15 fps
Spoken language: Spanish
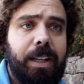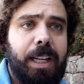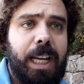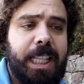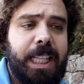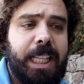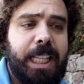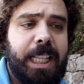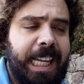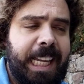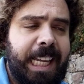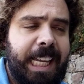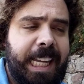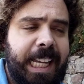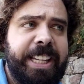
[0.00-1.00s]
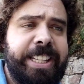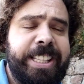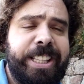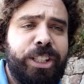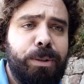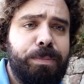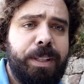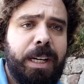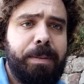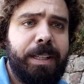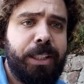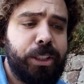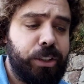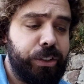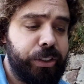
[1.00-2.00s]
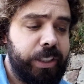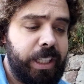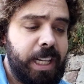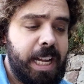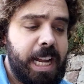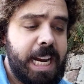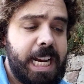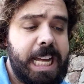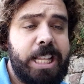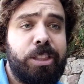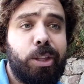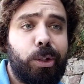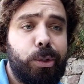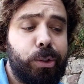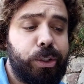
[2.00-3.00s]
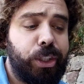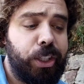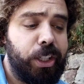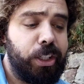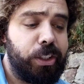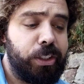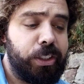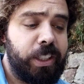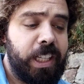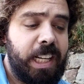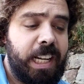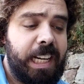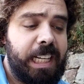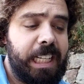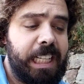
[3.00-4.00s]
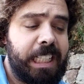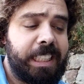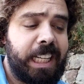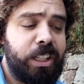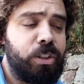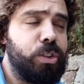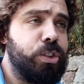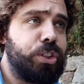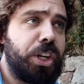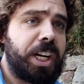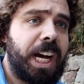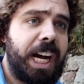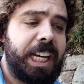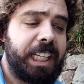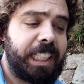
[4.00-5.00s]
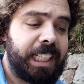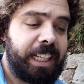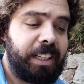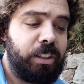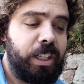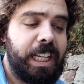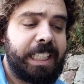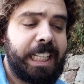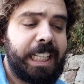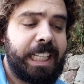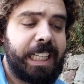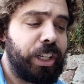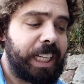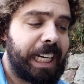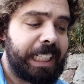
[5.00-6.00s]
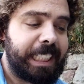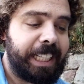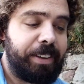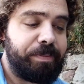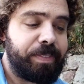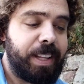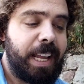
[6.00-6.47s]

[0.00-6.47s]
Y, estas siete subtramas son la introducción, Le estás junto a casa, le estás junto a casa,